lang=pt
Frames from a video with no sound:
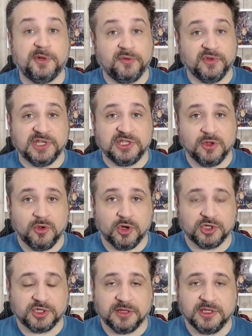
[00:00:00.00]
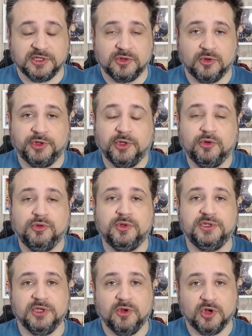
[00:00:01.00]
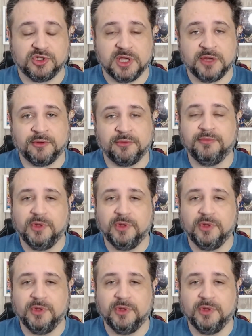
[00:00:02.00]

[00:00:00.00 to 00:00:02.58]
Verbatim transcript: que vocês tenham gostado desse conteúdo e se gostaram,